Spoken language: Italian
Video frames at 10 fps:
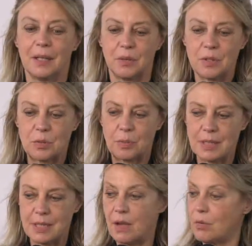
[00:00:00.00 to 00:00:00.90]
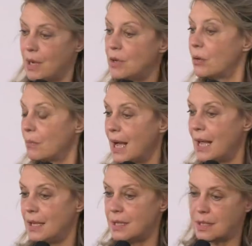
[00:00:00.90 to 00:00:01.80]
questo pensiero, ma è
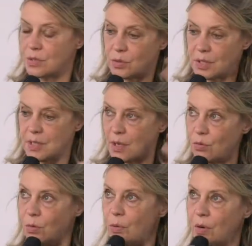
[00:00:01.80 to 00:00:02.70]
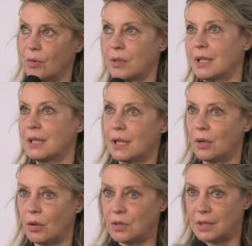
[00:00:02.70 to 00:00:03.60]
normale, nel senso che si accumulano tante
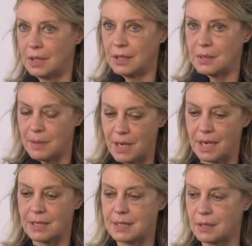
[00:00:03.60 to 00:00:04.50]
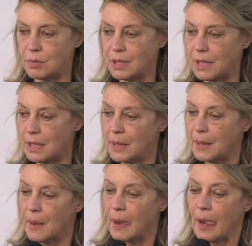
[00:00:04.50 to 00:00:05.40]
cose, tante esperienze, quindi
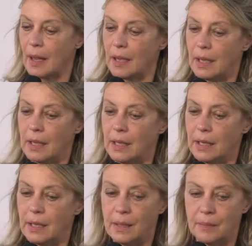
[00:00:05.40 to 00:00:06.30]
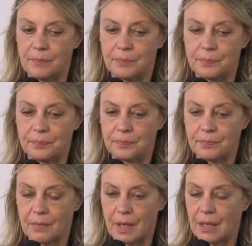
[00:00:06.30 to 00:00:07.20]
eh,
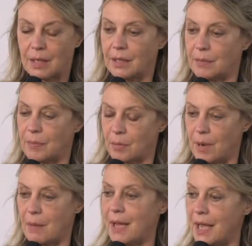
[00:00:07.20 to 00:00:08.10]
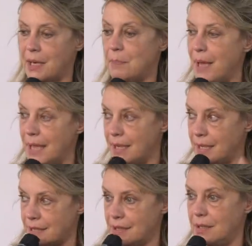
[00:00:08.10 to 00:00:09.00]
il problema è
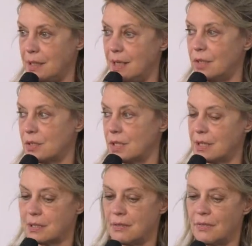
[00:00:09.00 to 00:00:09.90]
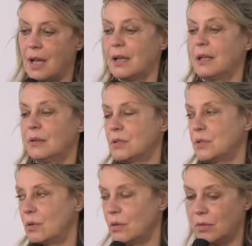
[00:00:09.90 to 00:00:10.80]
ripetersi nelle cose che si fa e
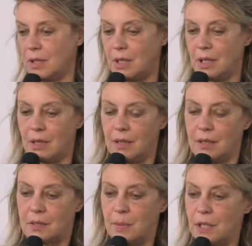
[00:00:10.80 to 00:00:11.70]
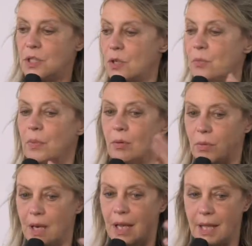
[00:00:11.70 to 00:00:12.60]
questo quindi spengere un po'
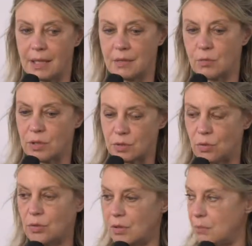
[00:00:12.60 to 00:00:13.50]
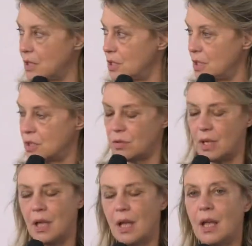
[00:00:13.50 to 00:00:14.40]
quella, quel sogno,
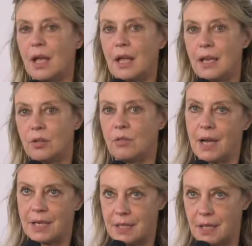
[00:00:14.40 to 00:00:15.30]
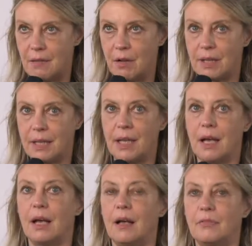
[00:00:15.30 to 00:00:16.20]
l'immaginazione e ritrovarsi delle volte
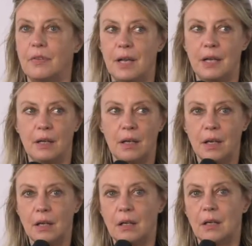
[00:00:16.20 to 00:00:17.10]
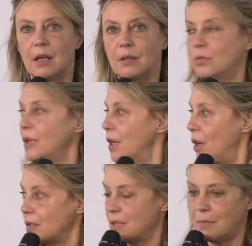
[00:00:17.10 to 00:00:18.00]
a fare alcune
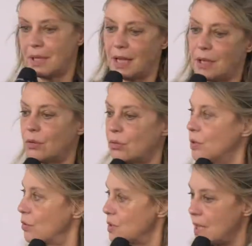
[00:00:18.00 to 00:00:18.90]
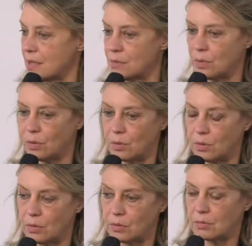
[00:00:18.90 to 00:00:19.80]
cose magari con un
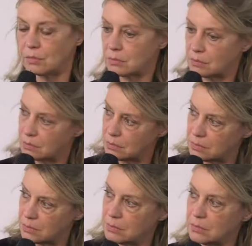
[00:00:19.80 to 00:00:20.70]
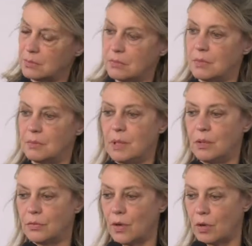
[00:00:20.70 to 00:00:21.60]
entusiasmo mm,
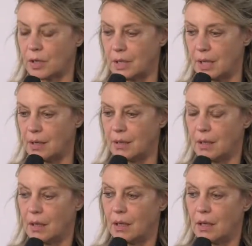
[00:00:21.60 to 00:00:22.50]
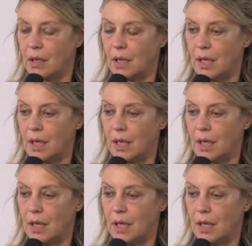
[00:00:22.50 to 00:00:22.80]
meno forte. E,